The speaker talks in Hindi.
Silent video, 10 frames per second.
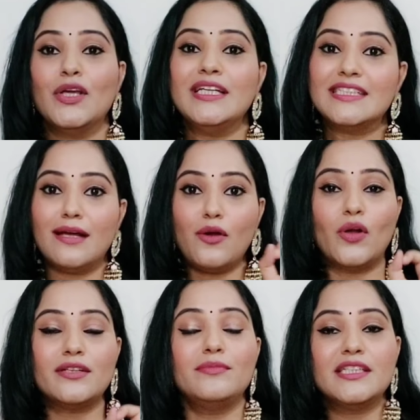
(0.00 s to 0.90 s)
इसका
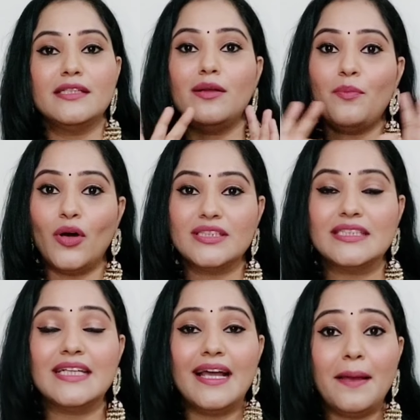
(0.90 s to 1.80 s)
कॉटन मटेरियल बहुत
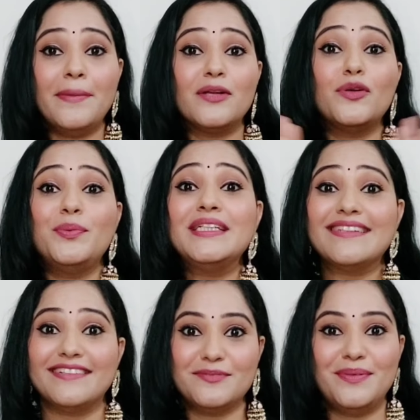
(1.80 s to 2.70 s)
अच्छा है बिल्कुल भी
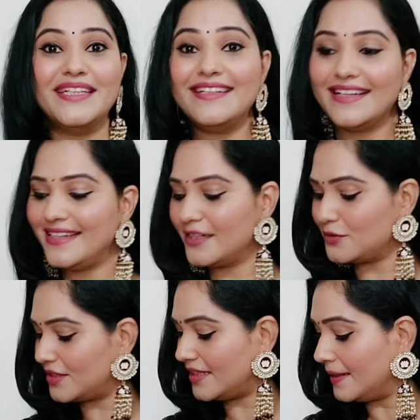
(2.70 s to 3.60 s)
ट्रांसपेरेंट नहीं है
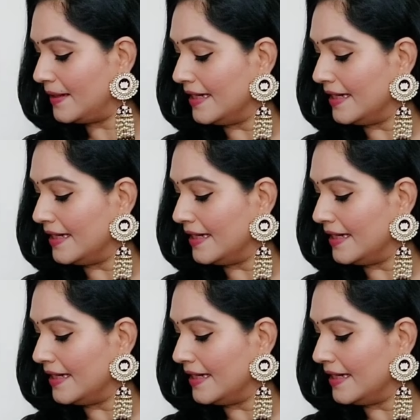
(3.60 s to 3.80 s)
कुर्ती